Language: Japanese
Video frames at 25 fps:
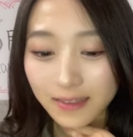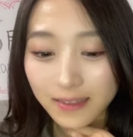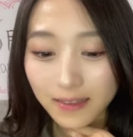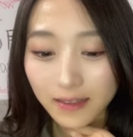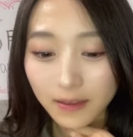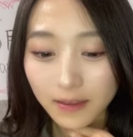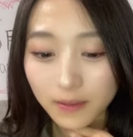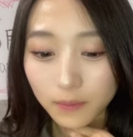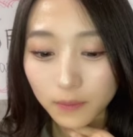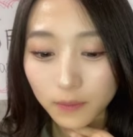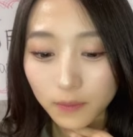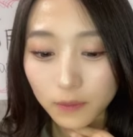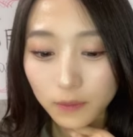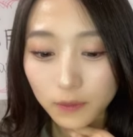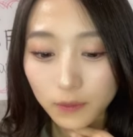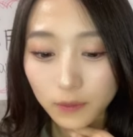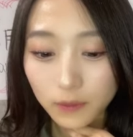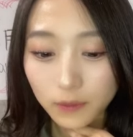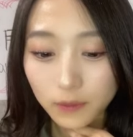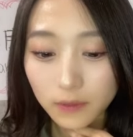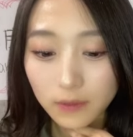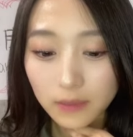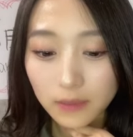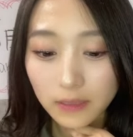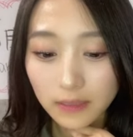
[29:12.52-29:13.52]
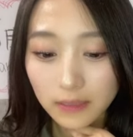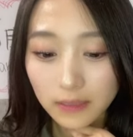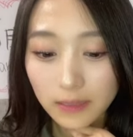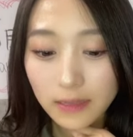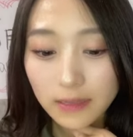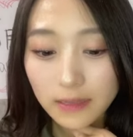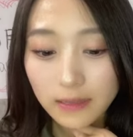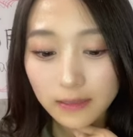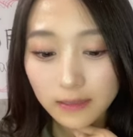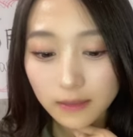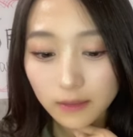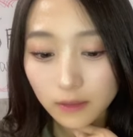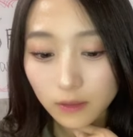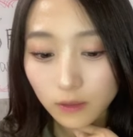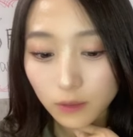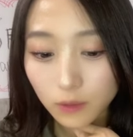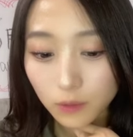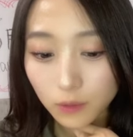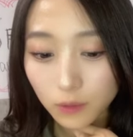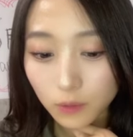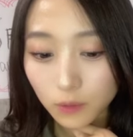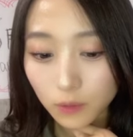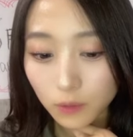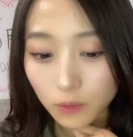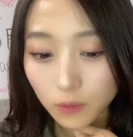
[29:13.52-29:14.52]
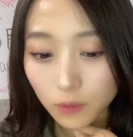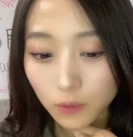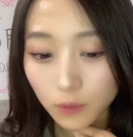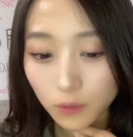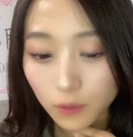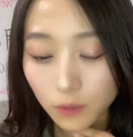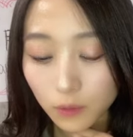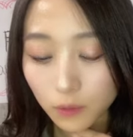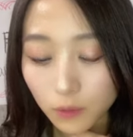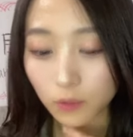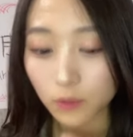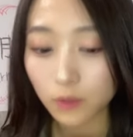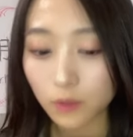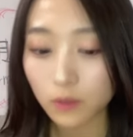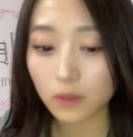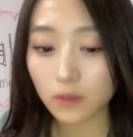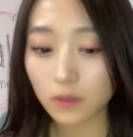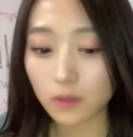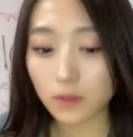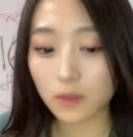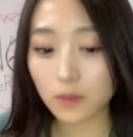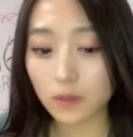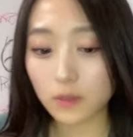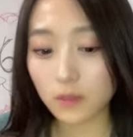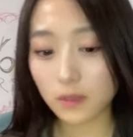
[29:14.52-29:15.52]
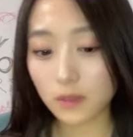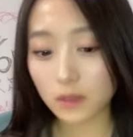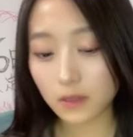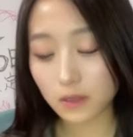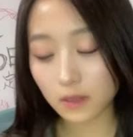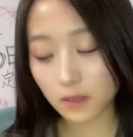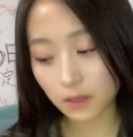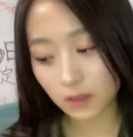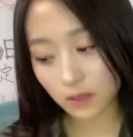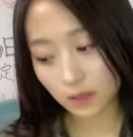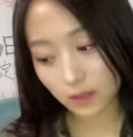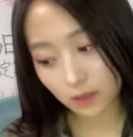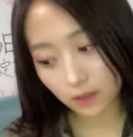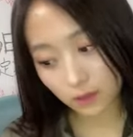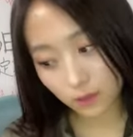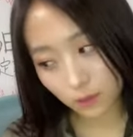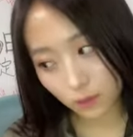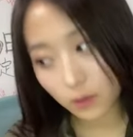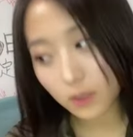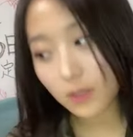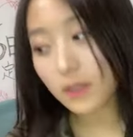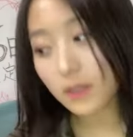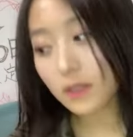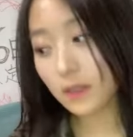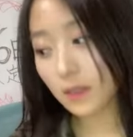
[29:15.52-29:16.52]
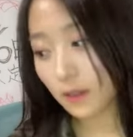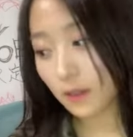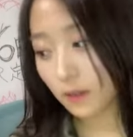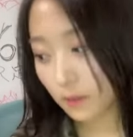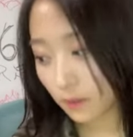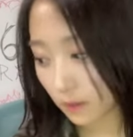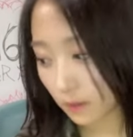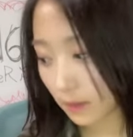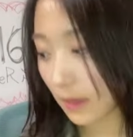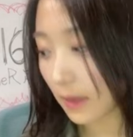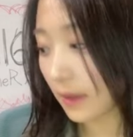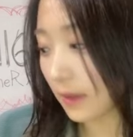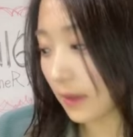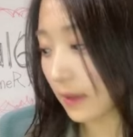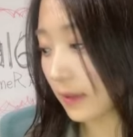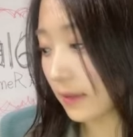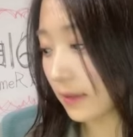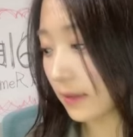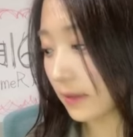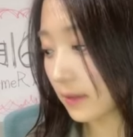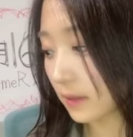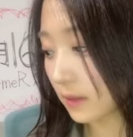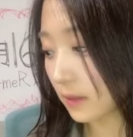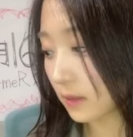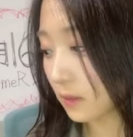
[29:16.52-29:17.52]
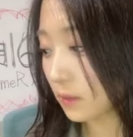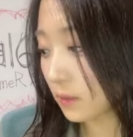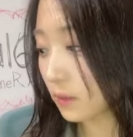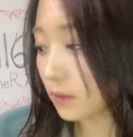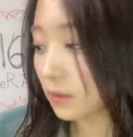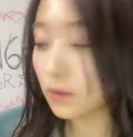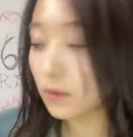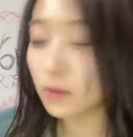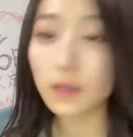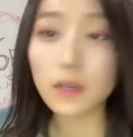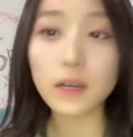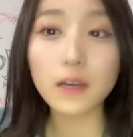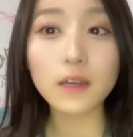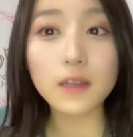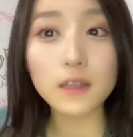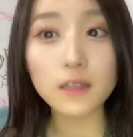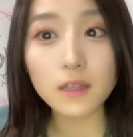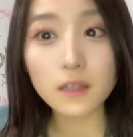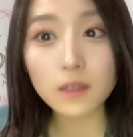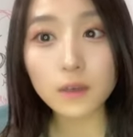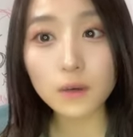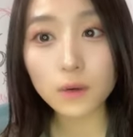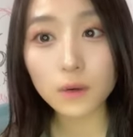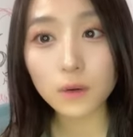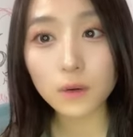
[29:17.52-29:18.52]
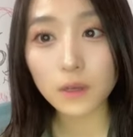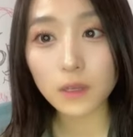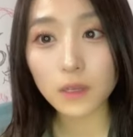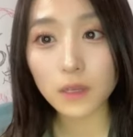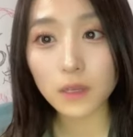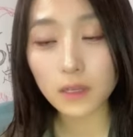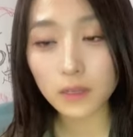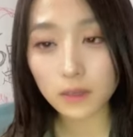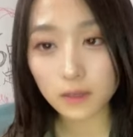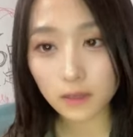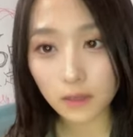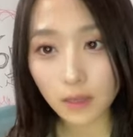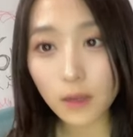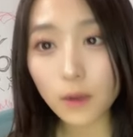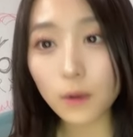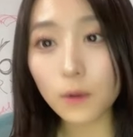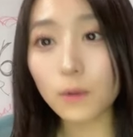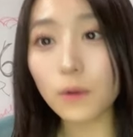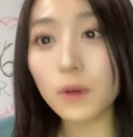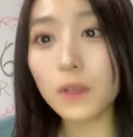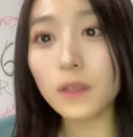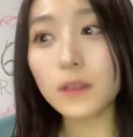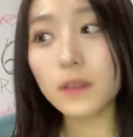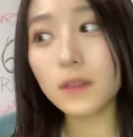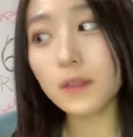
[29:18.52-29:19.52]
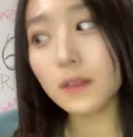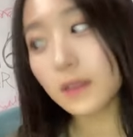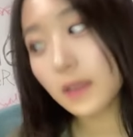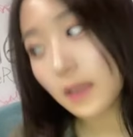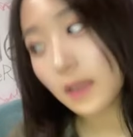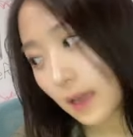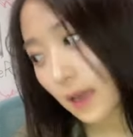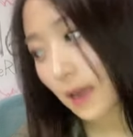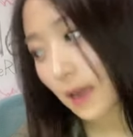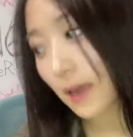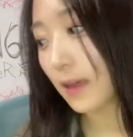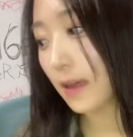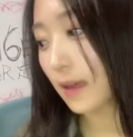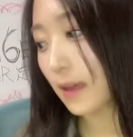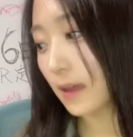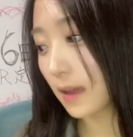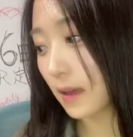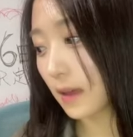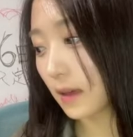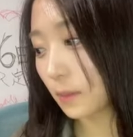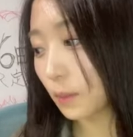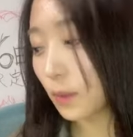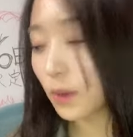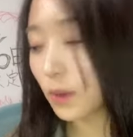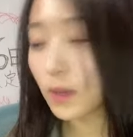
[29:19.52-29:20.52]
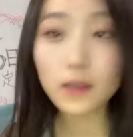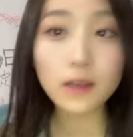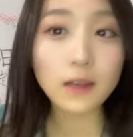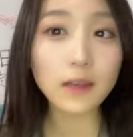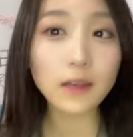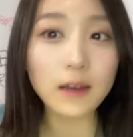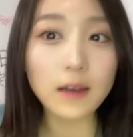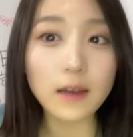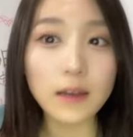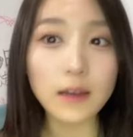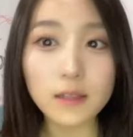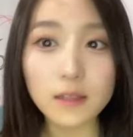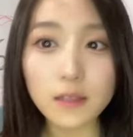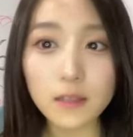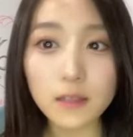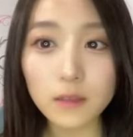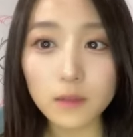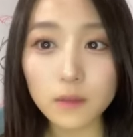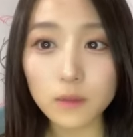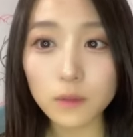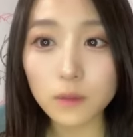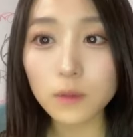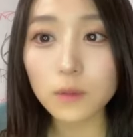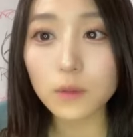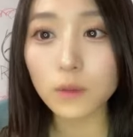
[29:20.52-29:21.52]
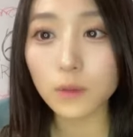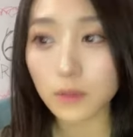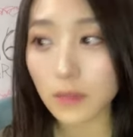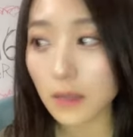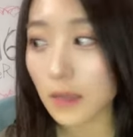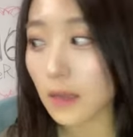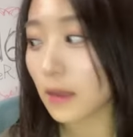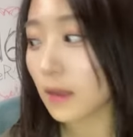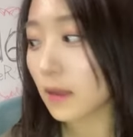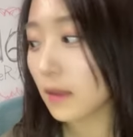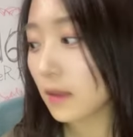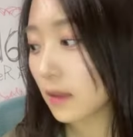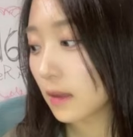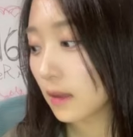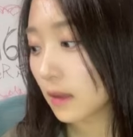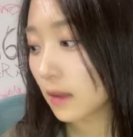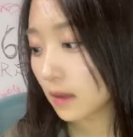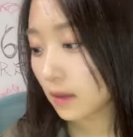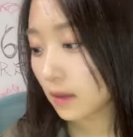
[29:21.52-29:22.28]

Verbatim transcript: じゃあもうちょっとでね19時になるのでじゃあそろそろ配信を一旦終わってもう一回配信するので